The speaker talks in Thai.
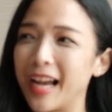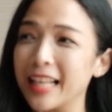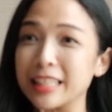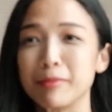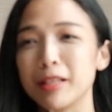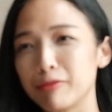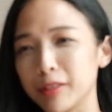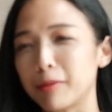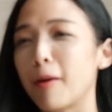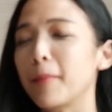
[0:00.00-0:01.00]
อาจจะไม่ได้ฝึ
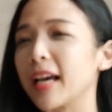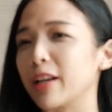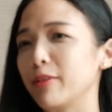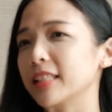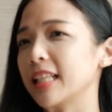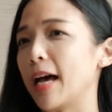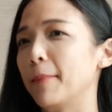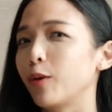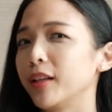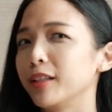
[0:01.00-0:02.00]
กพร้อมกันด้วย
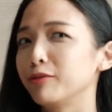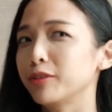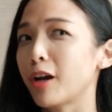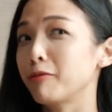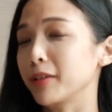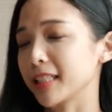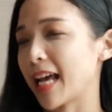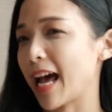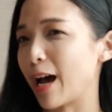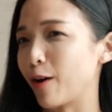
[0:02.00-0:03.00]
ซ้ำคนนึงชอบฝึก
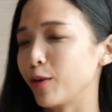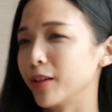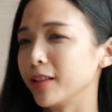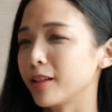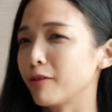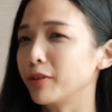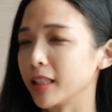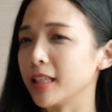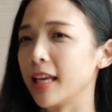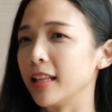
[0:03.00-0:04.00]
เช้าคนนึงชอบฝึก
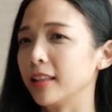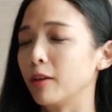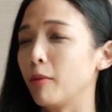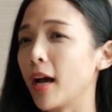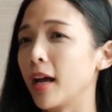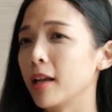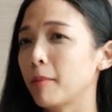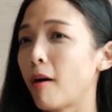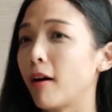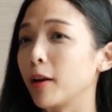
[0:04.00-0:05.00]
เย็นแต่ว่า
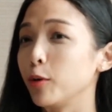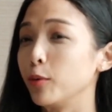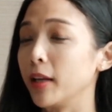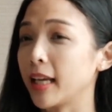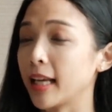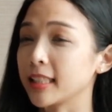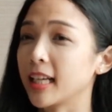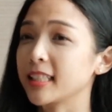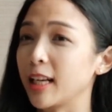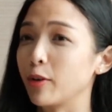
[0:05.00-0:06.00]
พอเราอยู่ในแก๊งจั
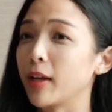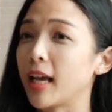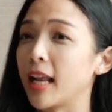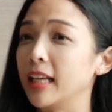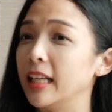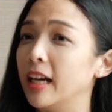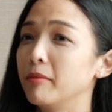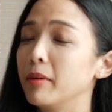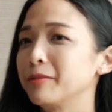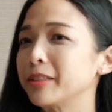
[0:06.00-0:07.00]
กรจันทร์ด้วยกันเนี่ย
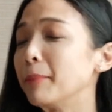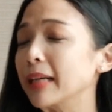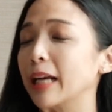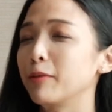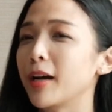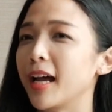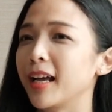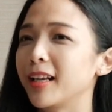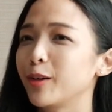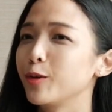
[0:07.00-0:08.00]
มันเสมือนว่า
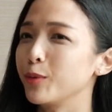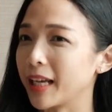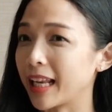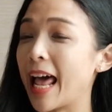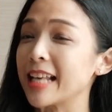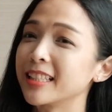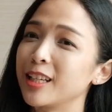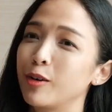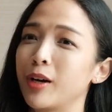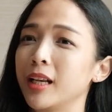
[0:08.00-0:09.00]
เราอยู่ในคลาส
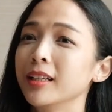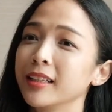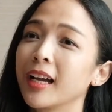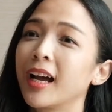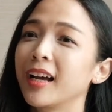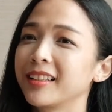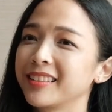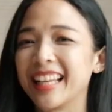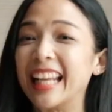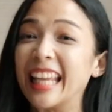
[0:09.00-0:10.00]
เดียวกันเลยค่ะ
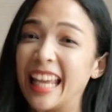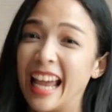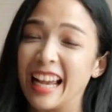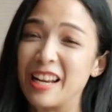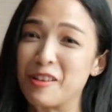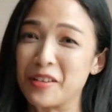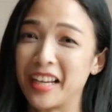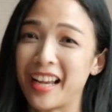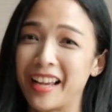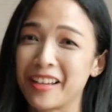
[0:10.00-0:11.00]
ในแก๊งเรา
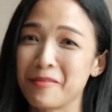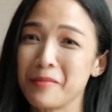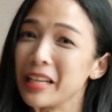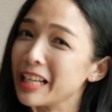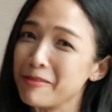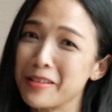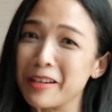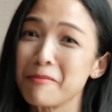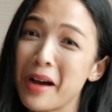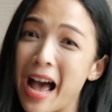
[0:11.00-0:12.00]
นะคะมีคลิปเย
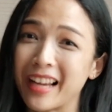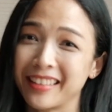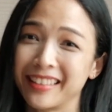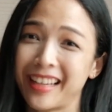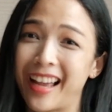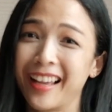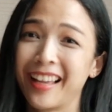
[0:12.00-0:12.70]
อะมากเลยค่ะ